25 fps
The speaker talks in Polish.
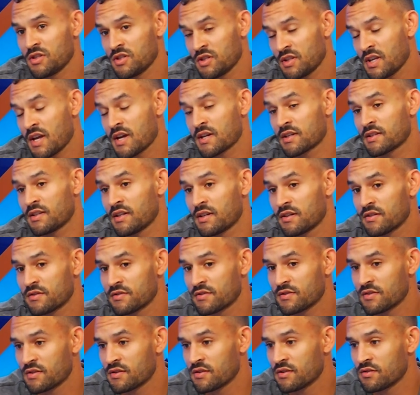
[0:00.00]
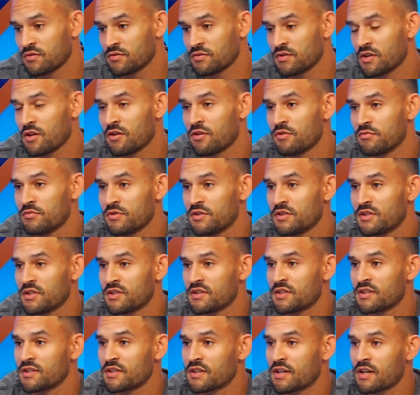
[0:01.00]
tak. Teraz e, udało mi
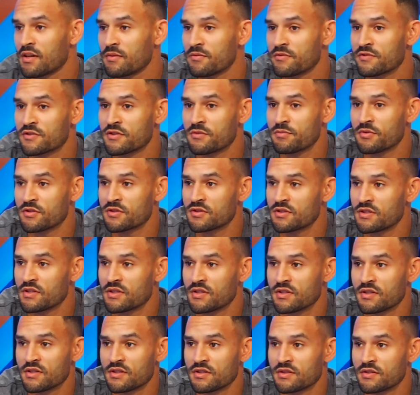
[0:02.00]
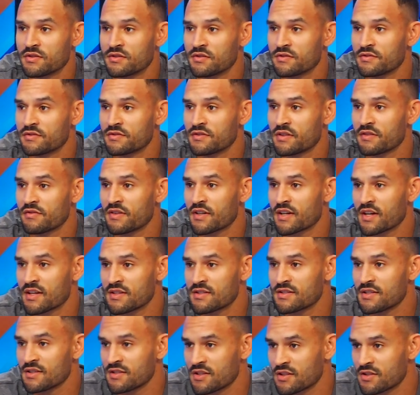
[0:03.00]
się ten kamp w Sopocie e, w te
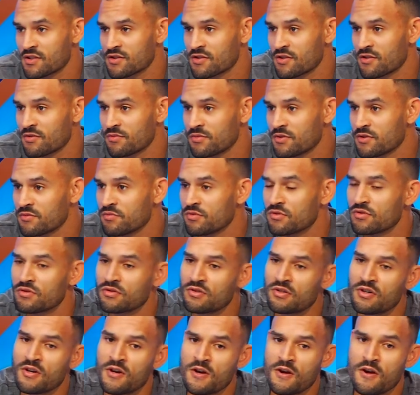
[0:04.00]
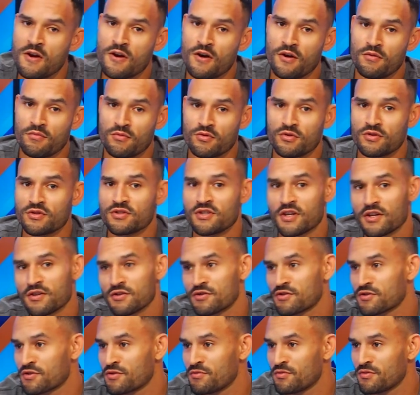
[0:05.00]
wakacje też zrobić, bo było
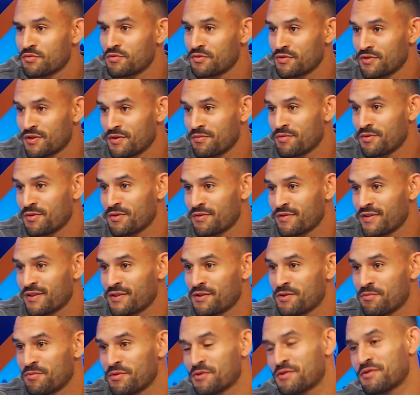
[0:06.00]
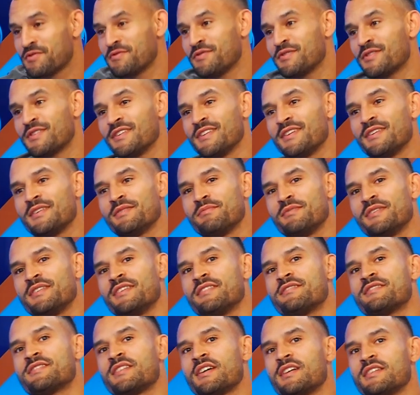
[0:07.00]
ciężko, bo nie było wiadomo, czy w ogóle
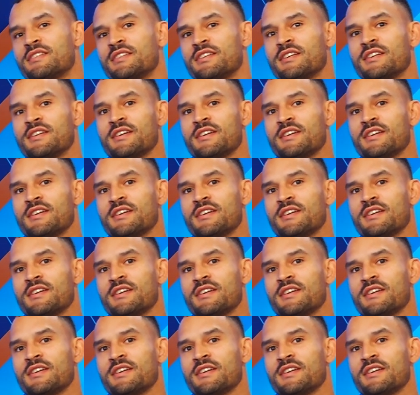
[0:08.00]
będę w stanie